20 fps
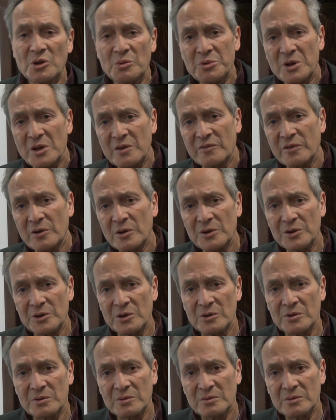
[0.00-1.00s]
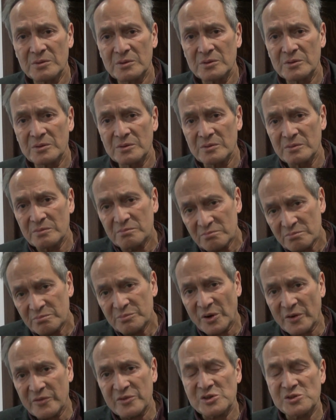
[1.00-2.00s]
dobrej woli,
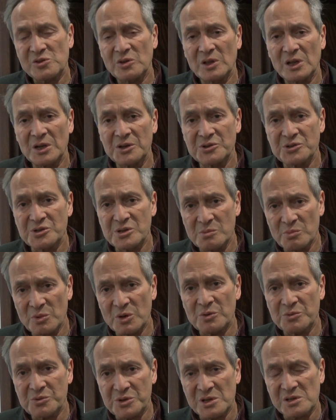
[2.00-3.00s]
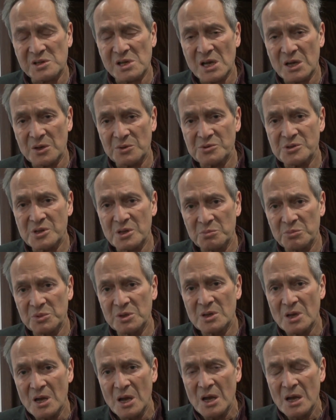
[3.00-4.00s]
profesjonaliści mogą się zająć
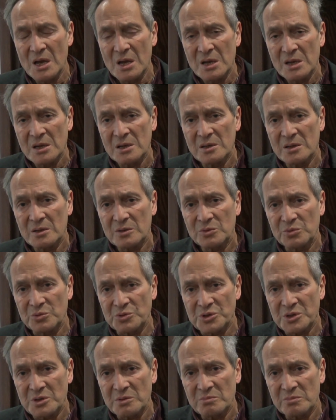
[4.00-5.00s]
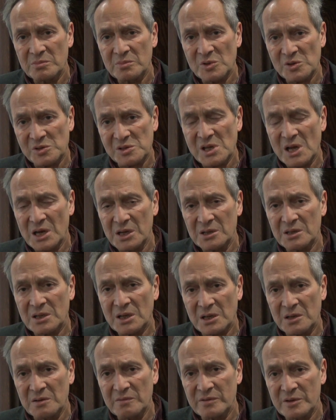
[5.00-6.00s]
tymi, którzy dostali
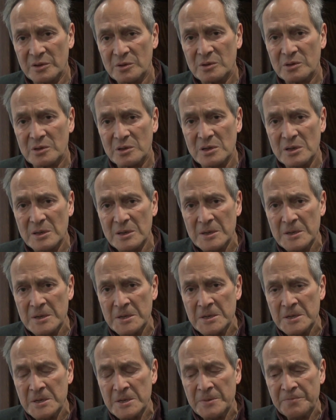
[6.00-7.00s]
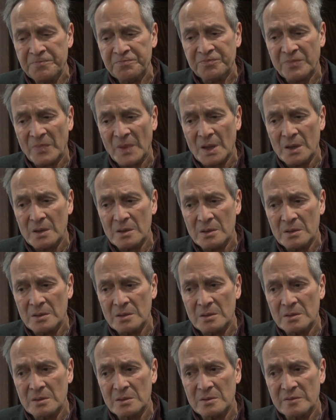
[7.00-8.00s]
taki wyrok
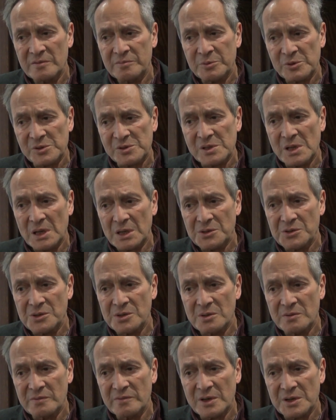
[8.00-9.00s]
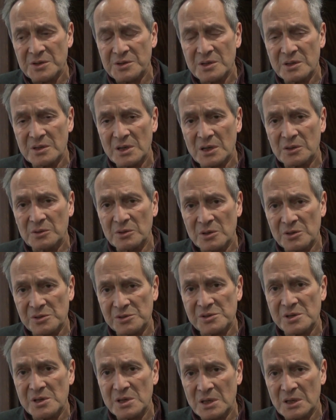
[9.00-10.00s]
Y, w postaci właśnie
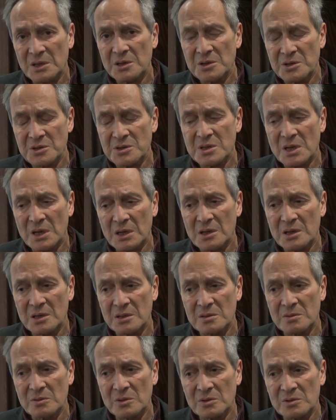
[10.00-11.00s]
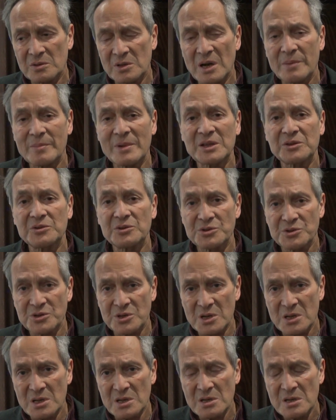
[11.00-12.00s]
diagnozy jakiejś takiej no,
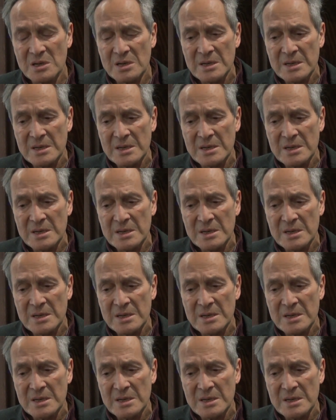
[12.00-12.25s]
dramatycznej.